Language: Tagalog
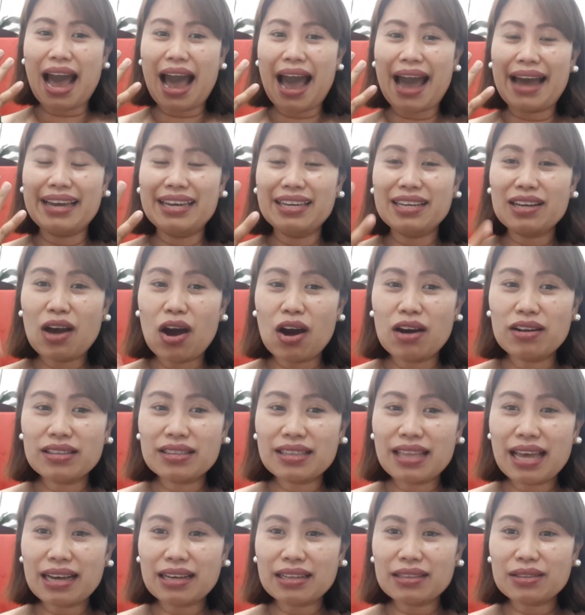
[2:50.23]
eye
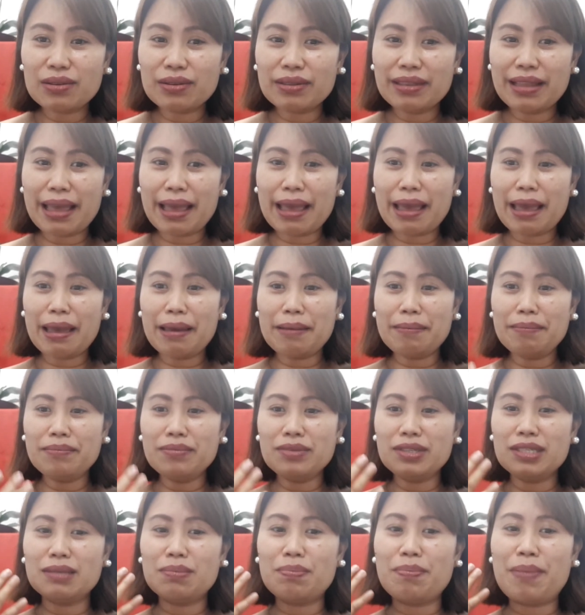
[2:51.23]
contact to
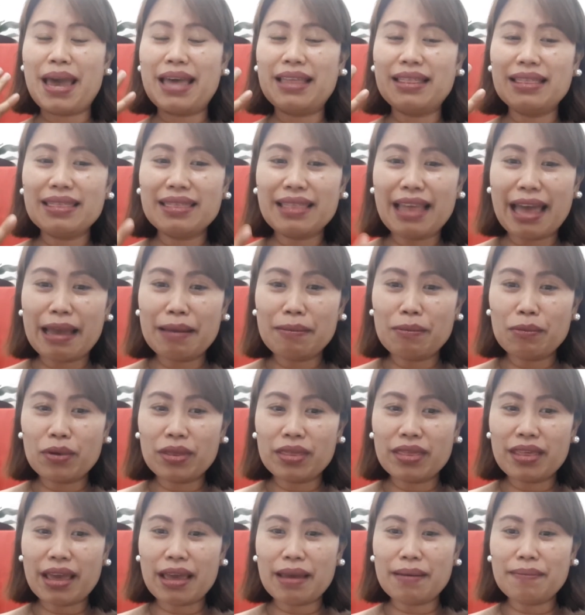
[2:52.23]
them, spend time
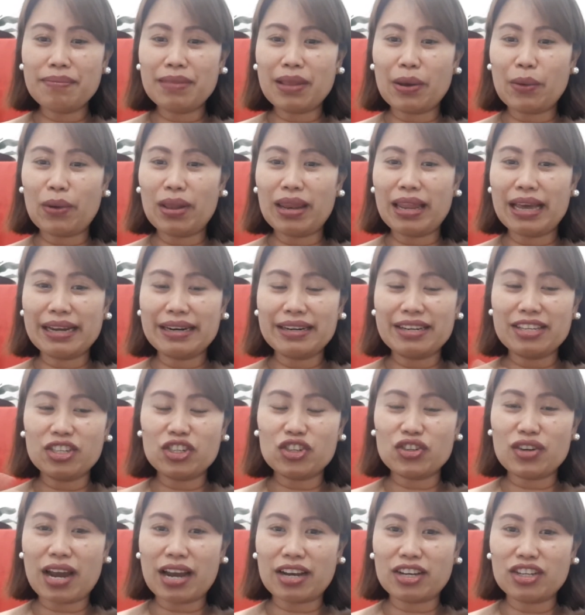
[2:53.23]
with them na walang
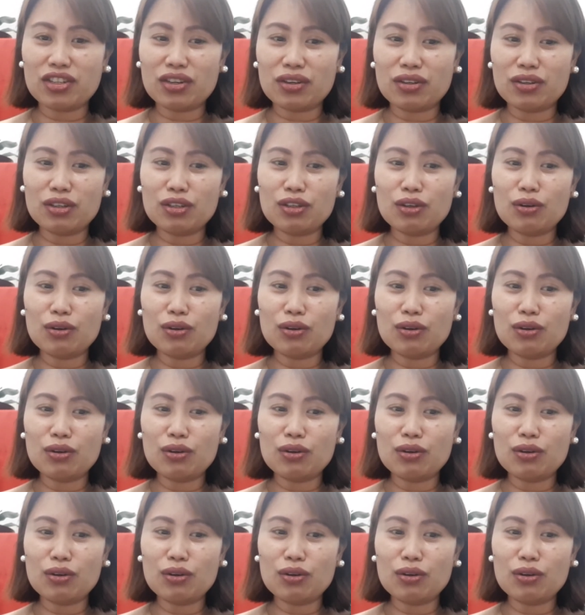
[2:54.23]
distraction.